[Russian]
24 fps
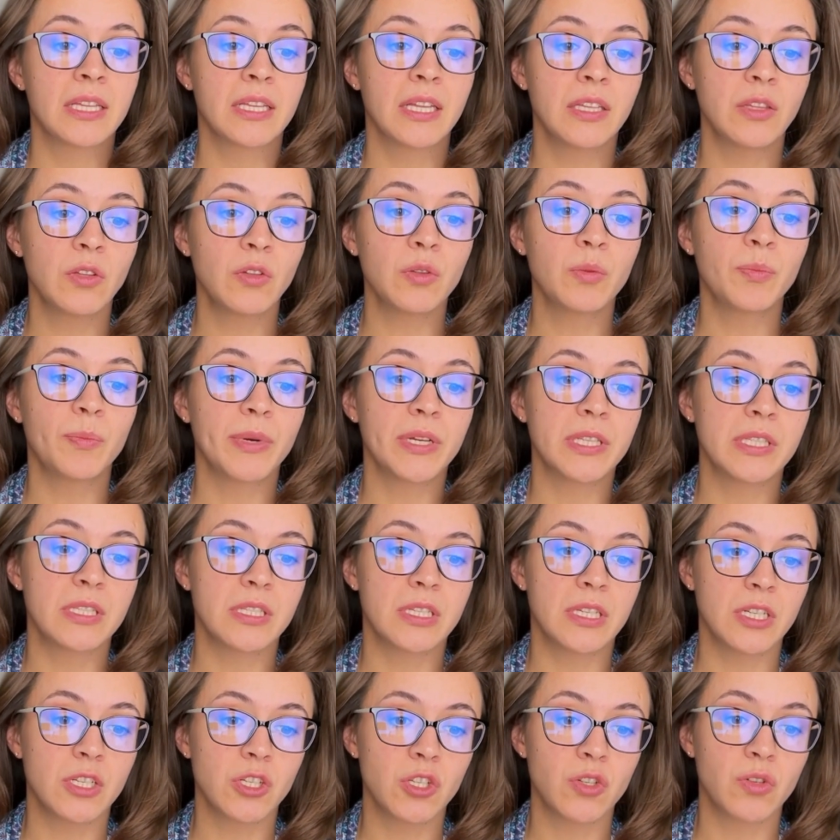найдут
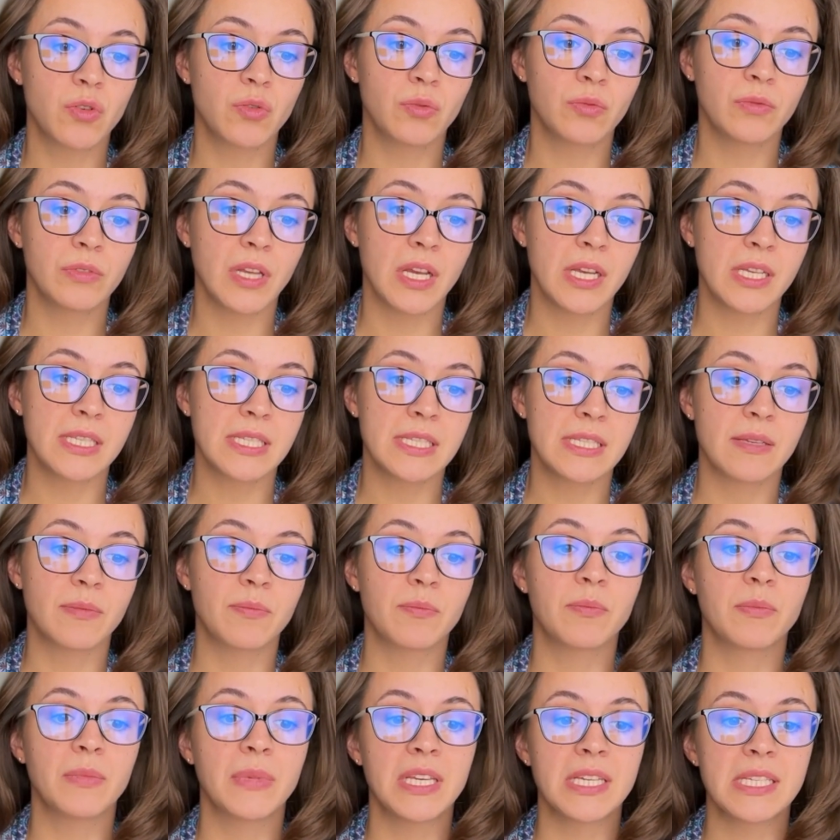поддержку у нас,
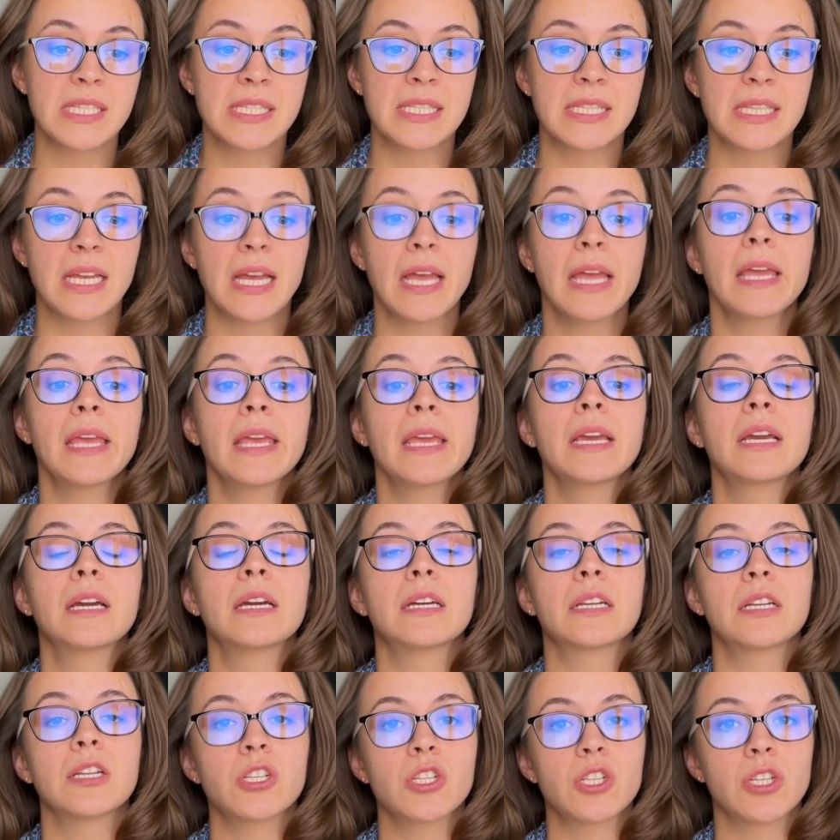место и
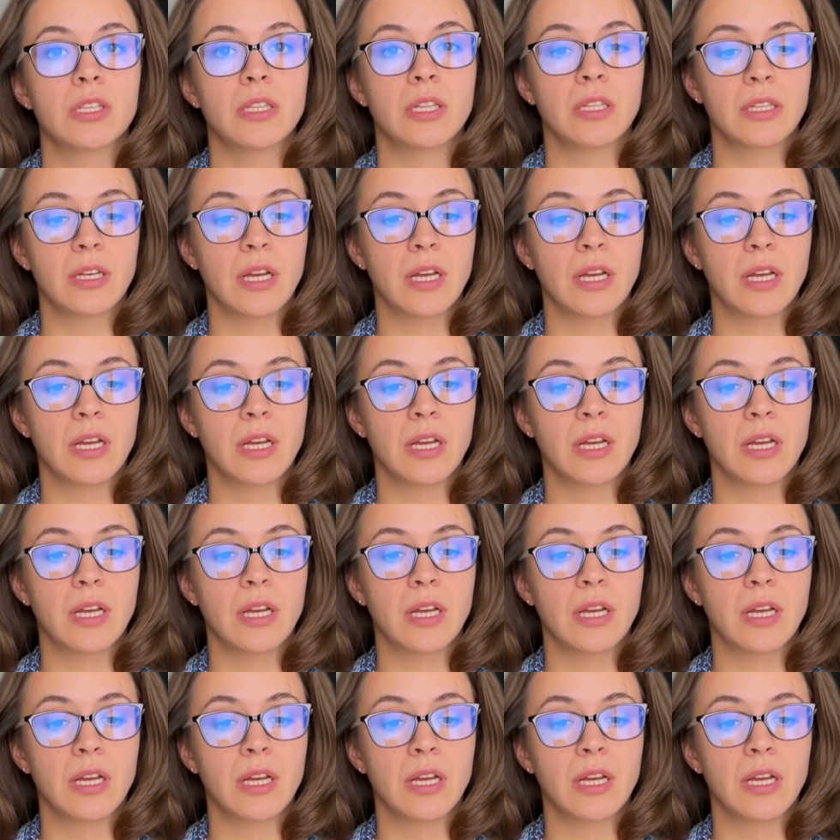крыши над